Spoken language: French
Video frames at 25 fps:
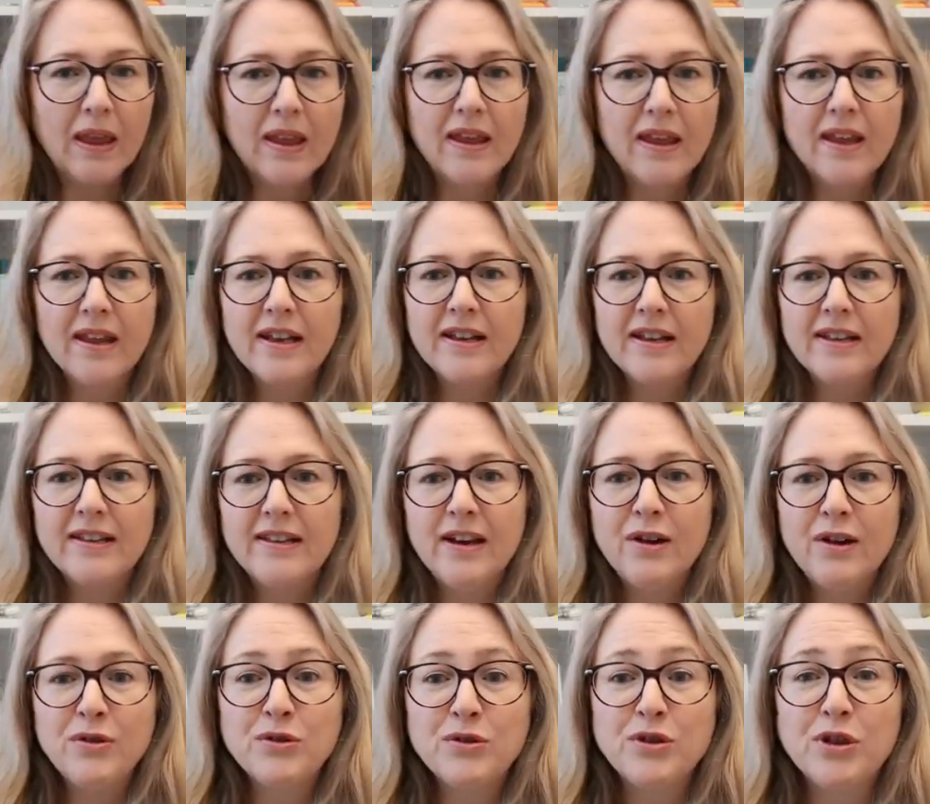
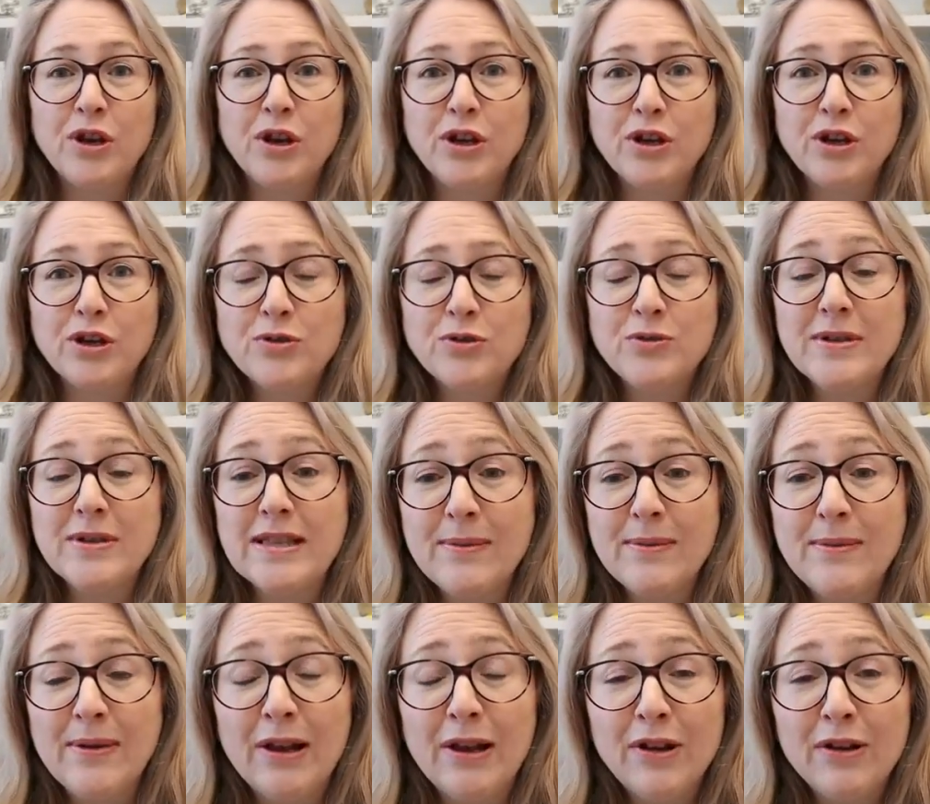Donc, euh, je suis
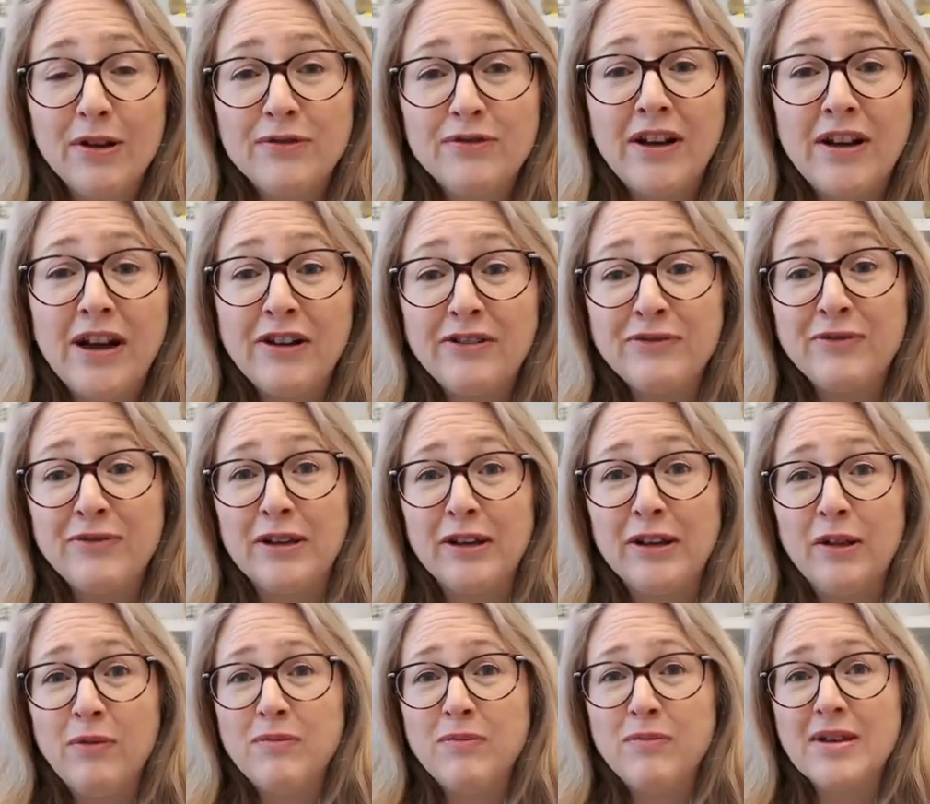Isabelle Lefebvre,
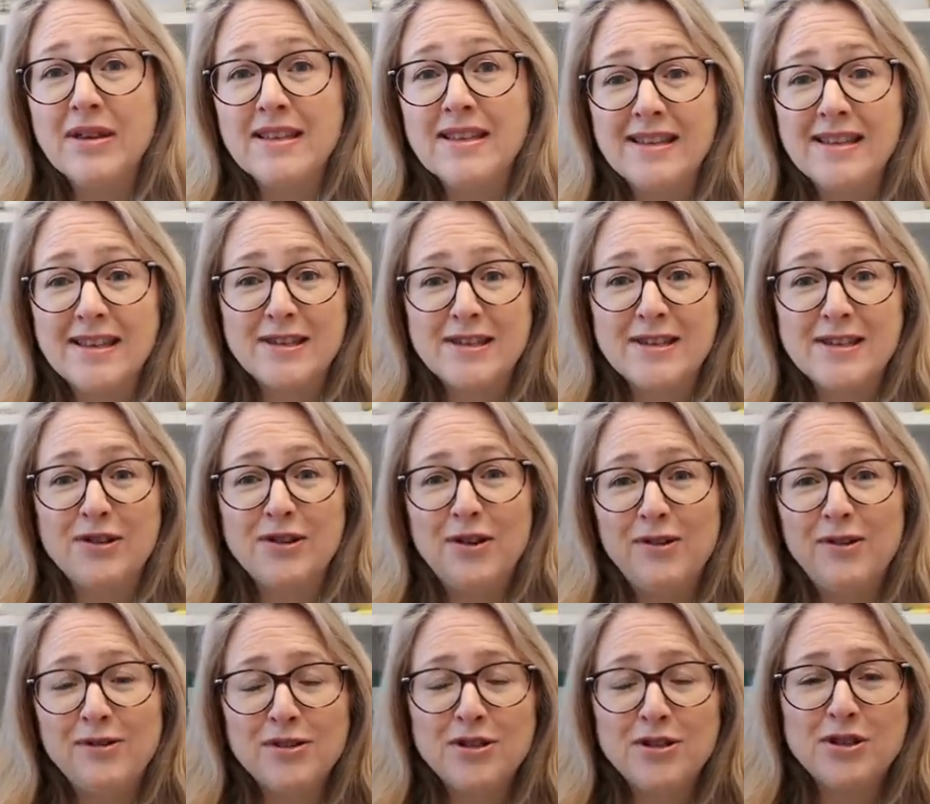Monine Business
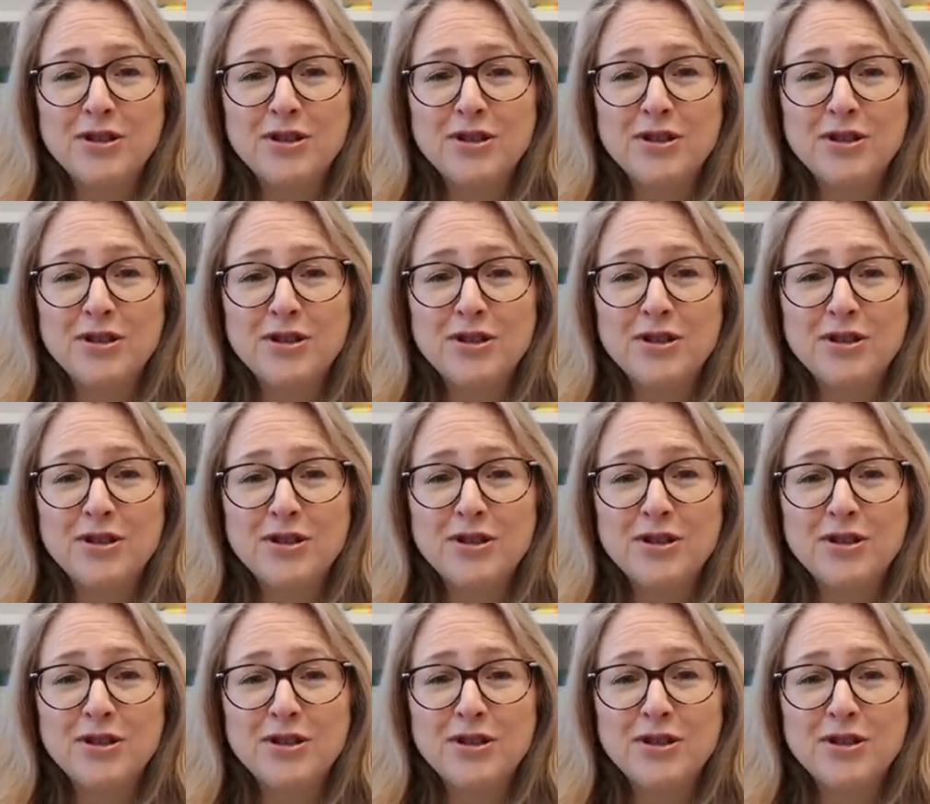Coach.